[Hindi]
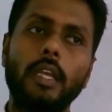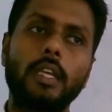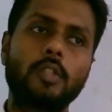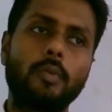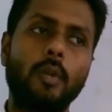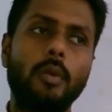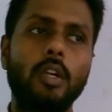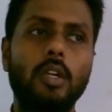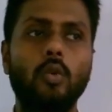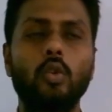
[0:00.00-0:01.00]

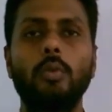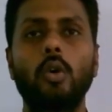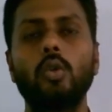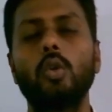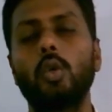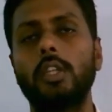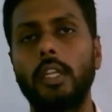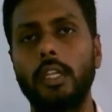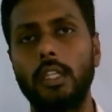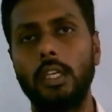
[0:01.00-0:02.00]
एक्सपेरिमेंट खुद ब खुद होते
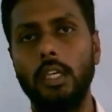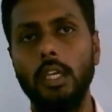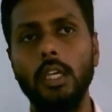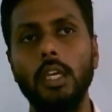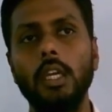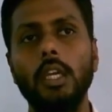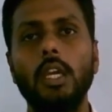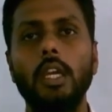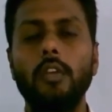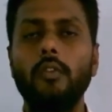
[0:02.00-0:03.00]
रहते हैं
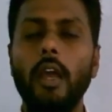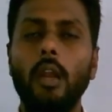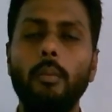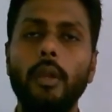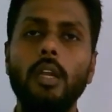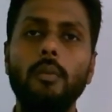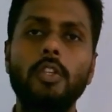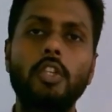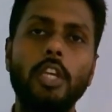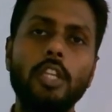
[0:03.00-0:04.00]
इन्वायरमेंट में
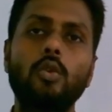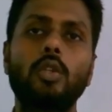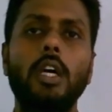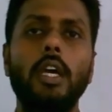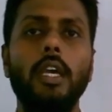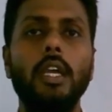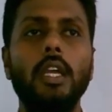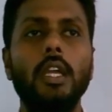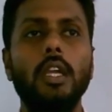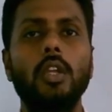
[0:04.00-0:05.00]
चेंज होता है
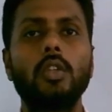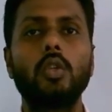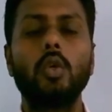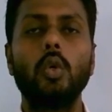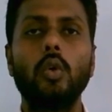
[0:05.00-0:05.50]
जो